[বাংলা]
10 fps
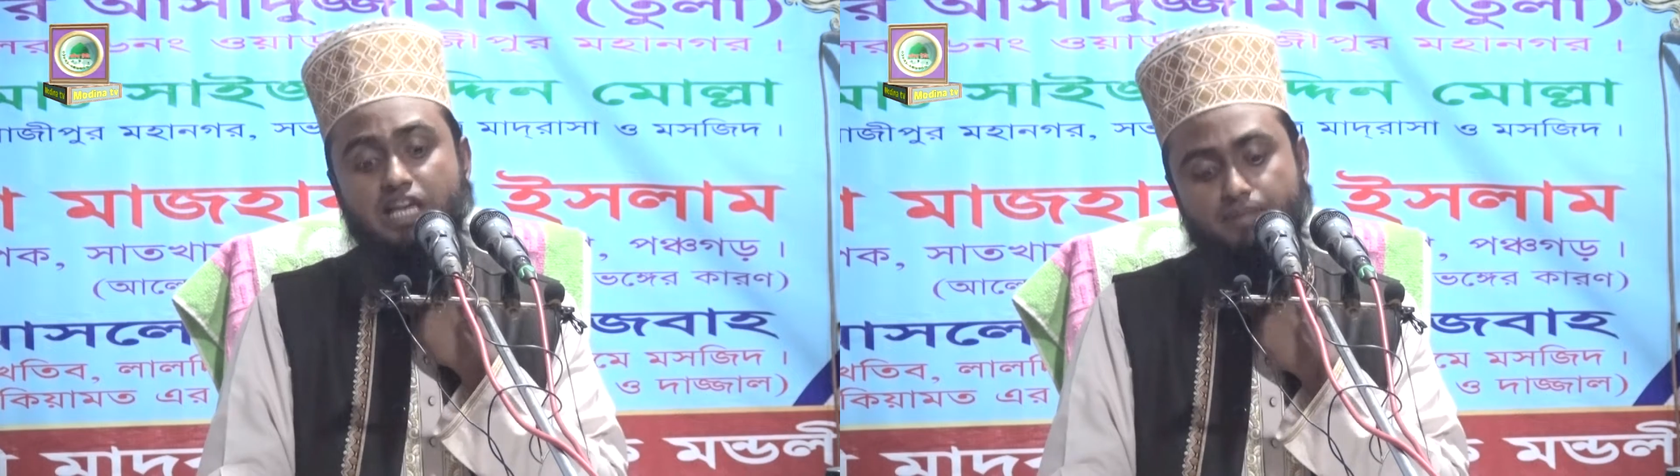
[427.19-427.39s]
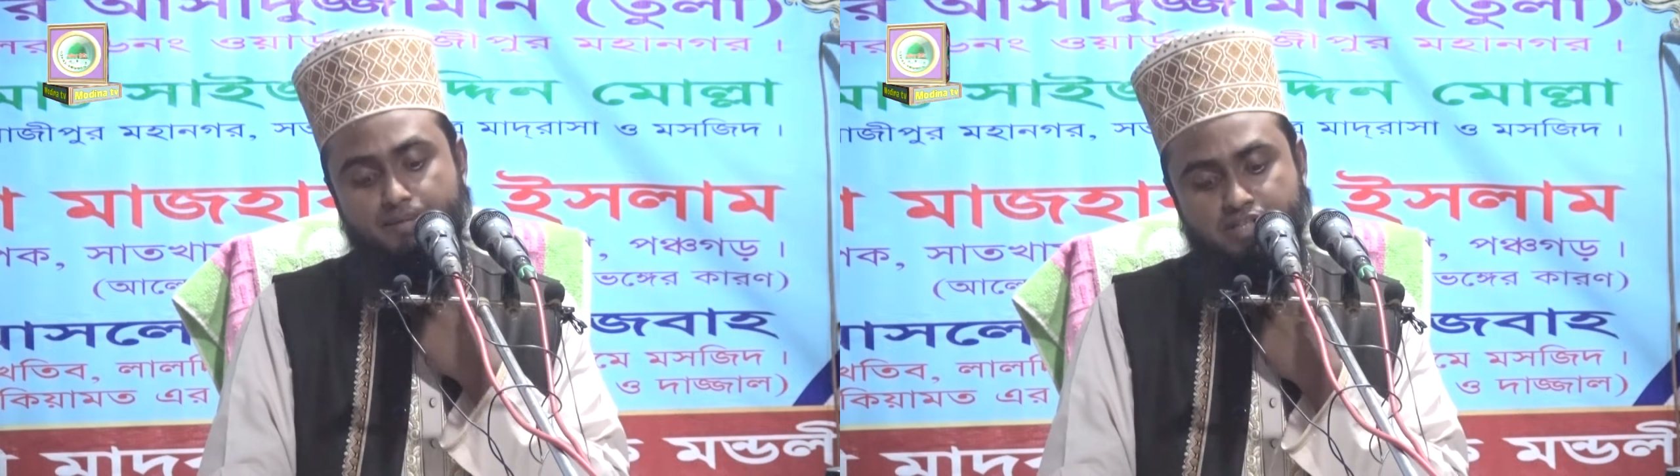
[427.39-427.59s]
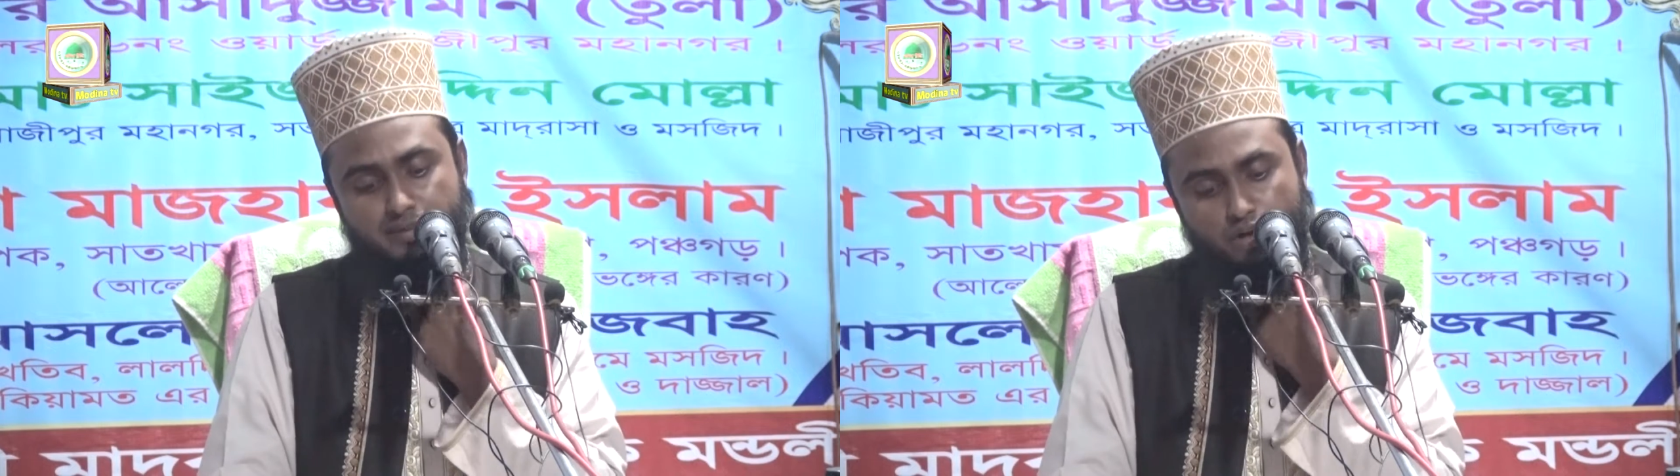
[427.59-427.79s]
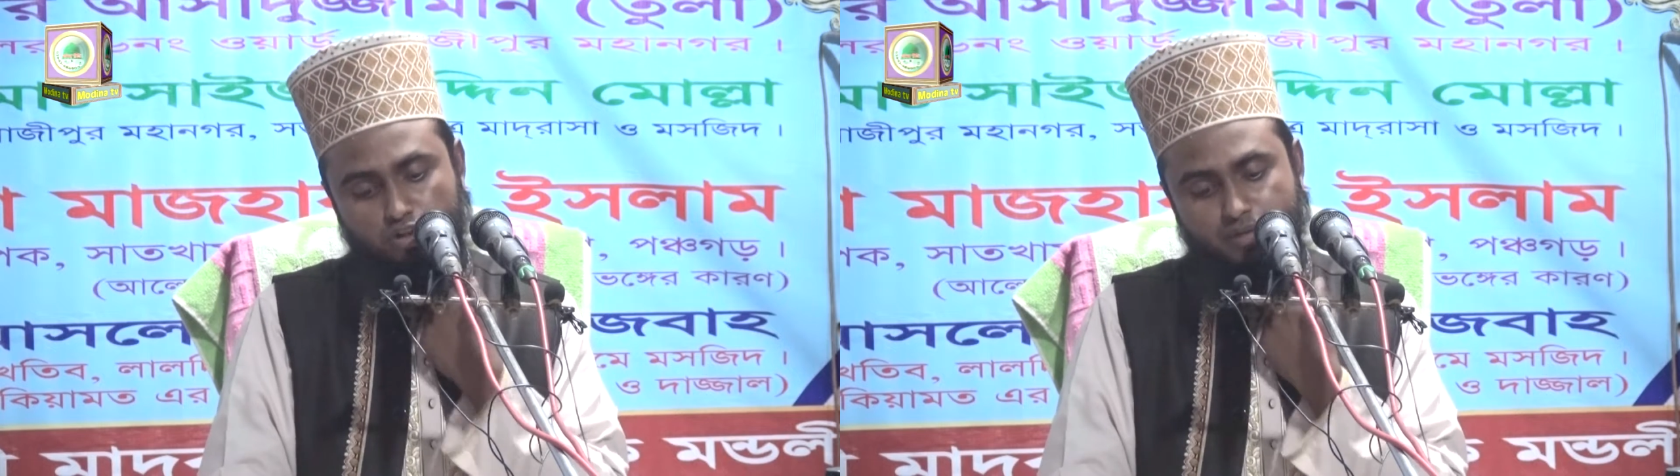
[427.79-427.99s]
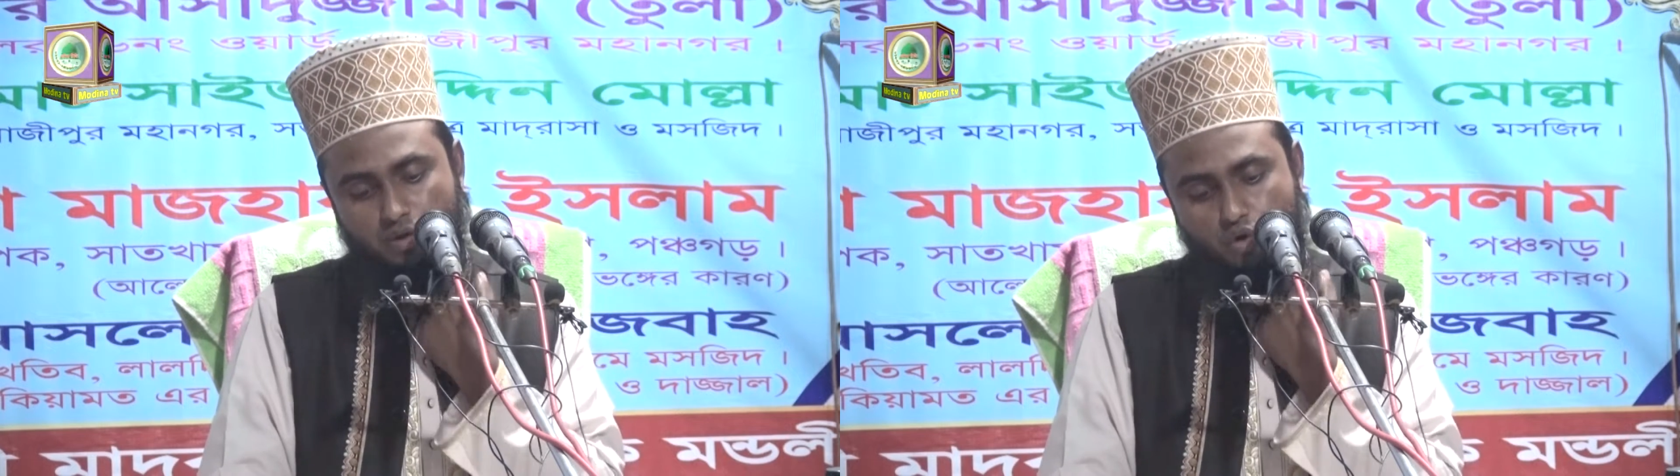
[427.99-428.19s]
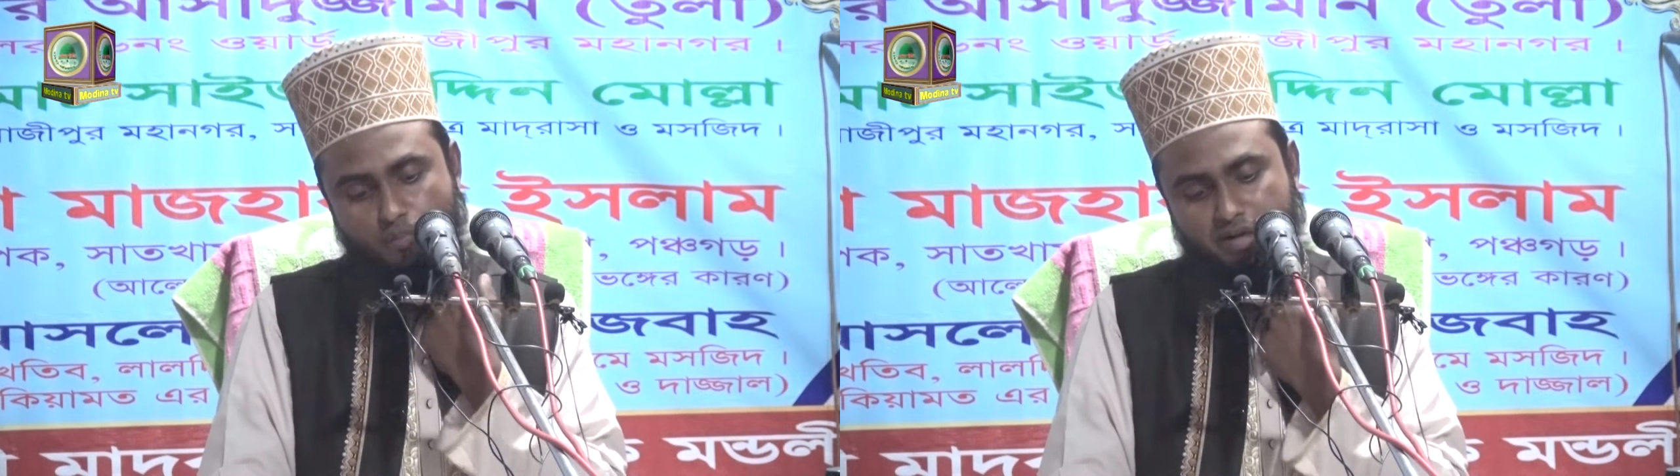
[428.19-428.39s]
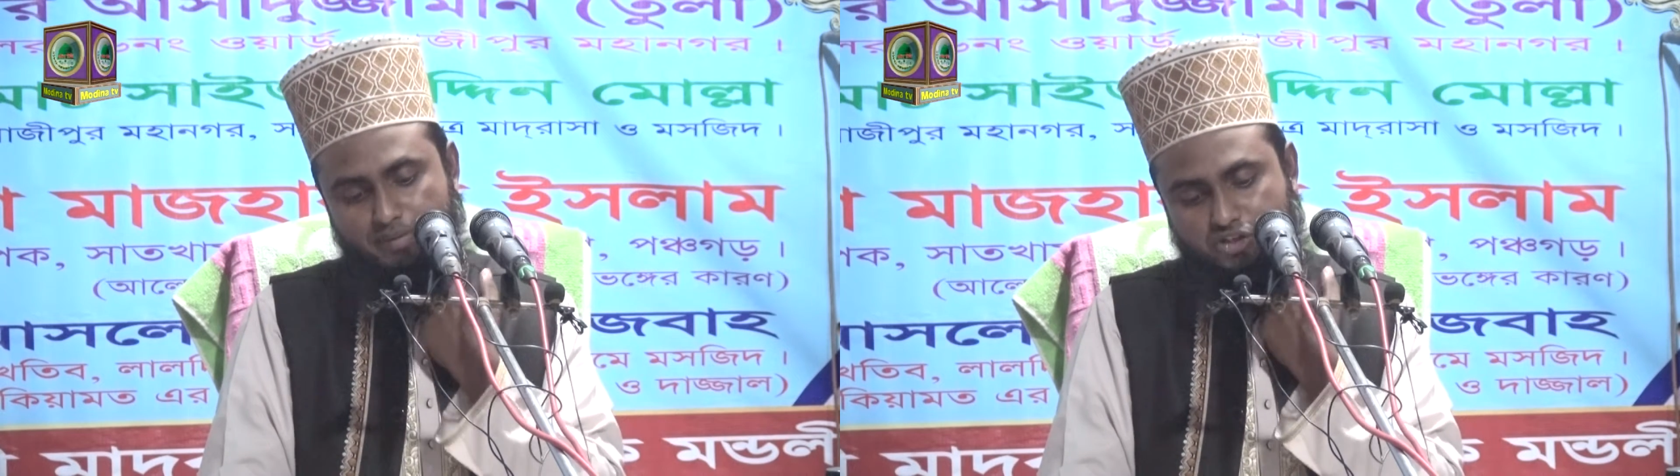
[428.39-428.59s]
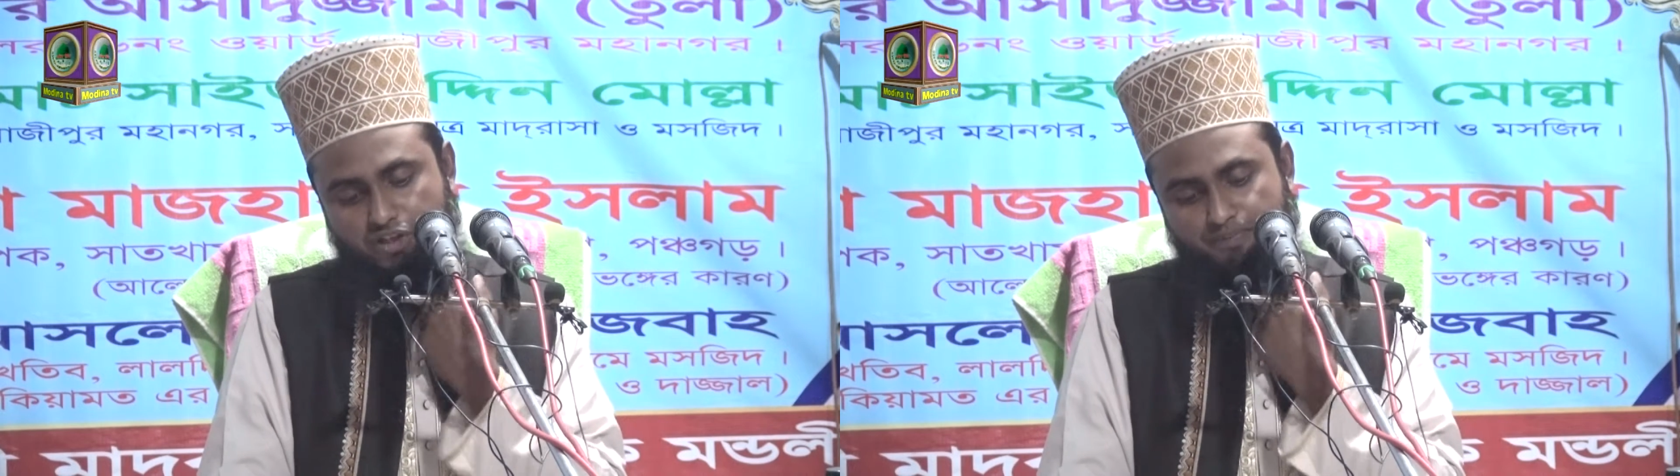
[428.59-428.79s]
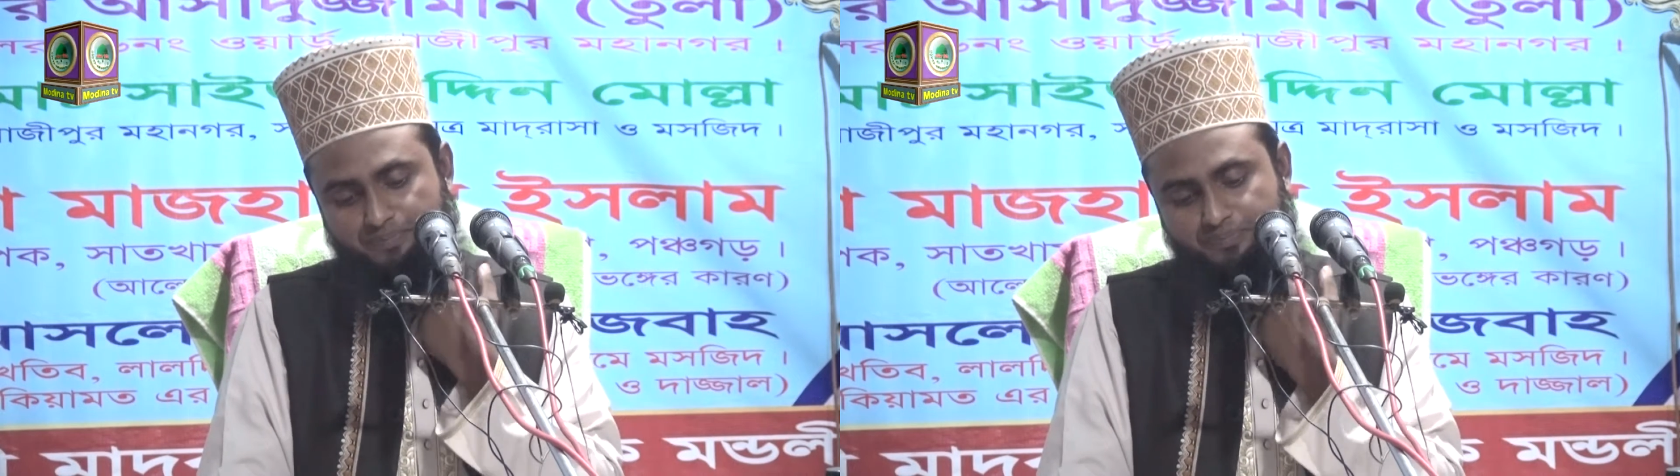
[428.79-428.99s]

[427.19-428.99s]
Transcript: জিনা ব্যবিচার বর্তমান কম না বেশি